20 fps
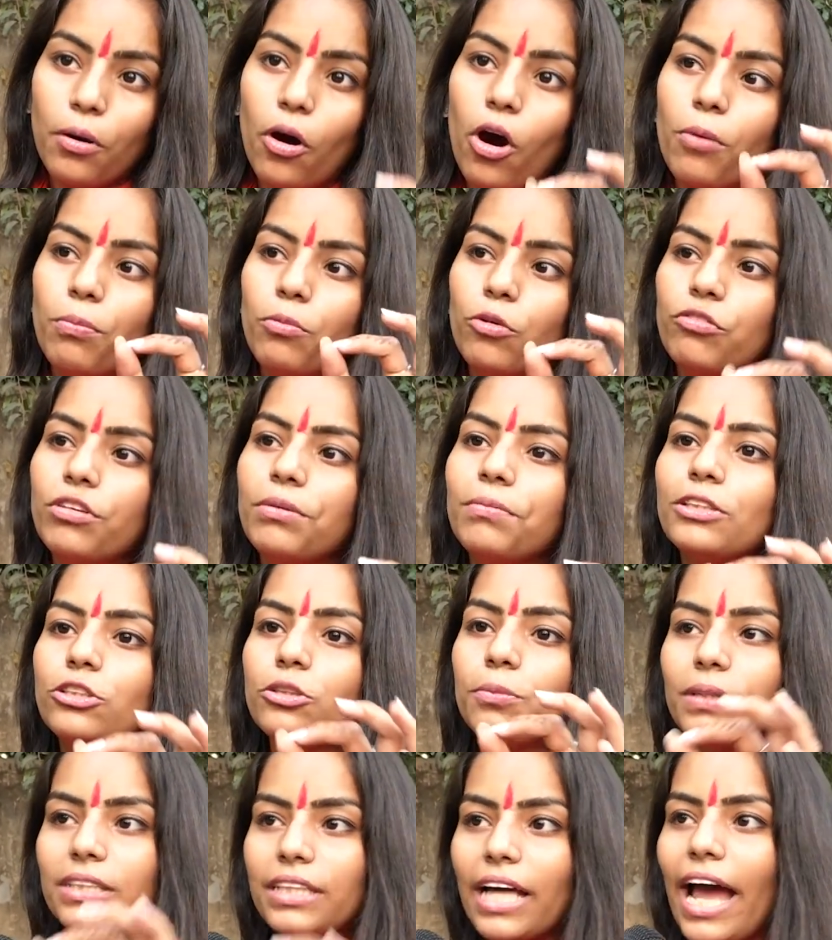और मूवी में
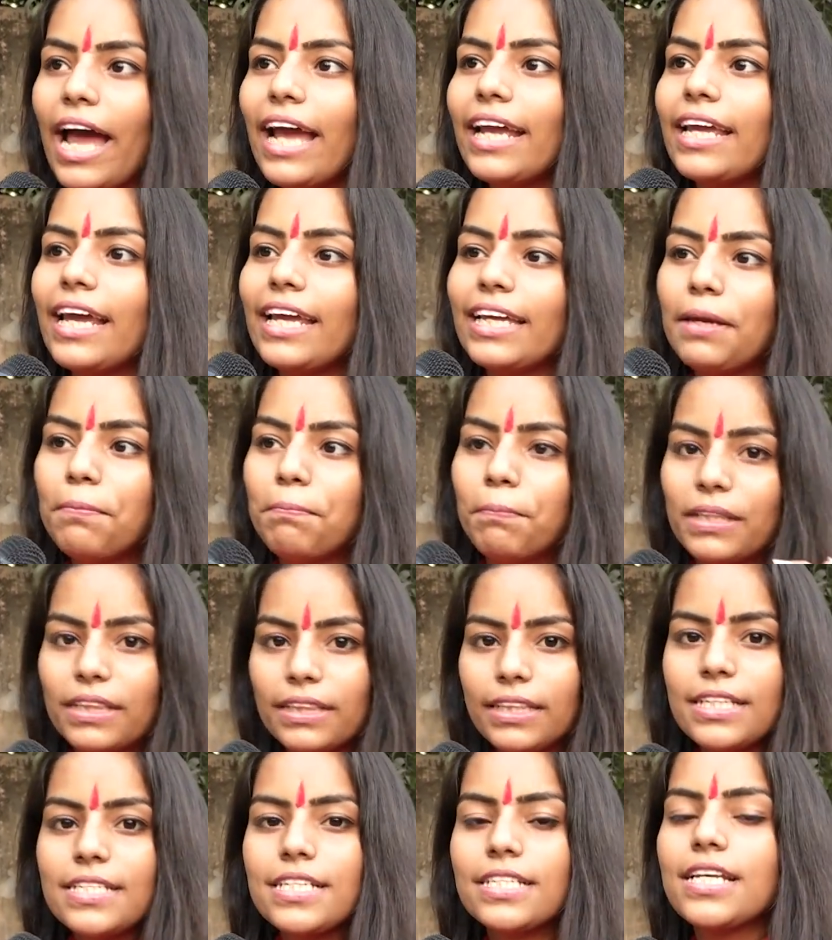जो बताया गया है कि
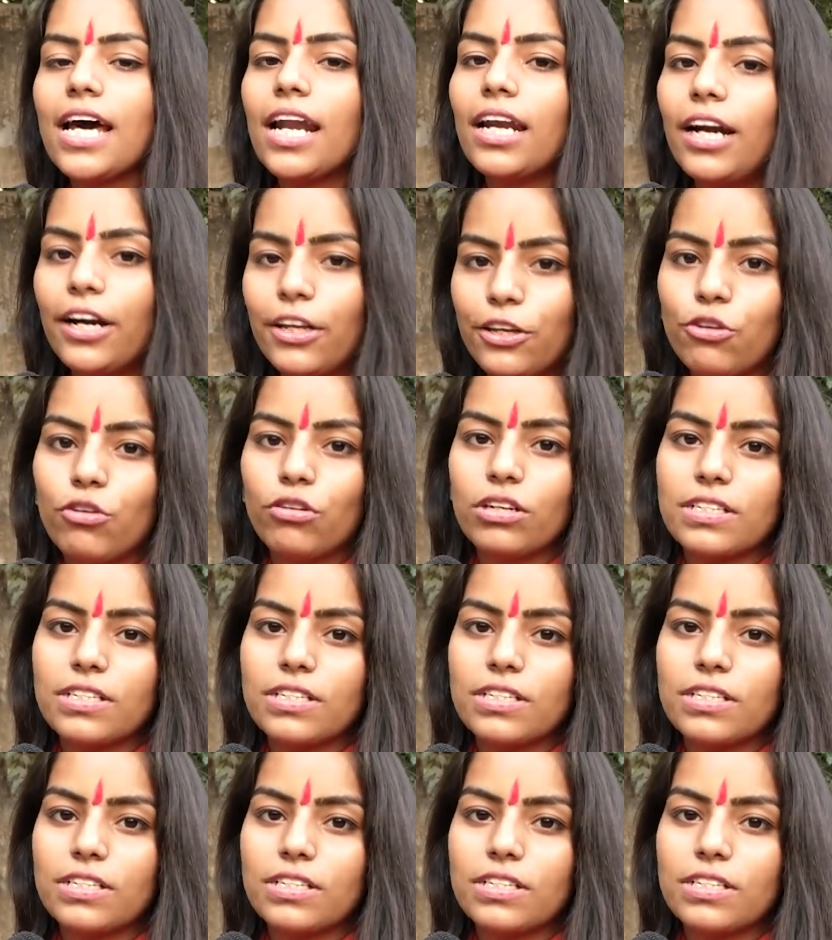बत्तीस हज़ार लड़कियों